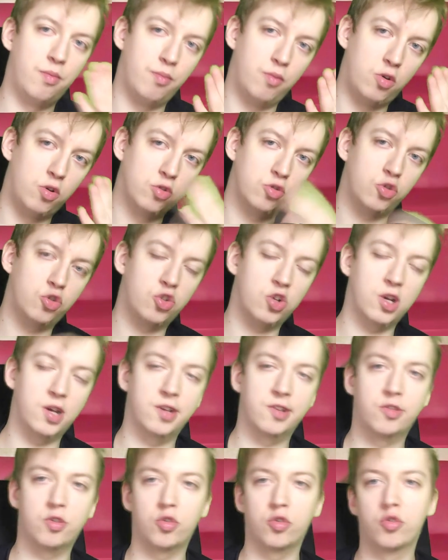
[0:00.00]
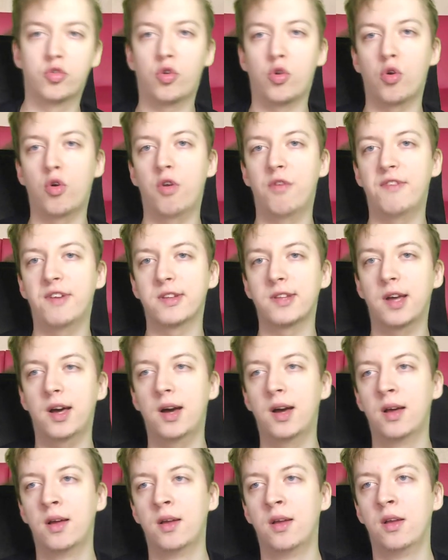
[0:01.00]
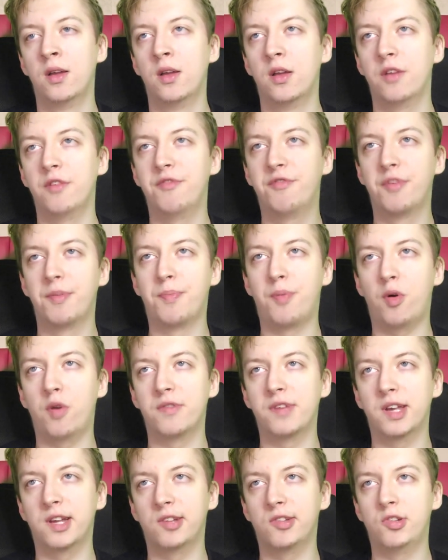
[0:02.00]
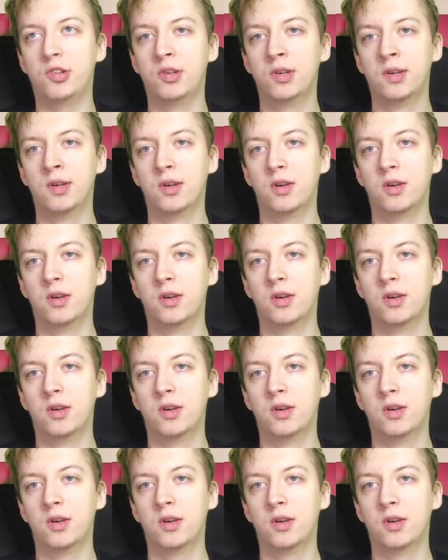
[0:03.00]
mądrze skonstruowana wypowiedź,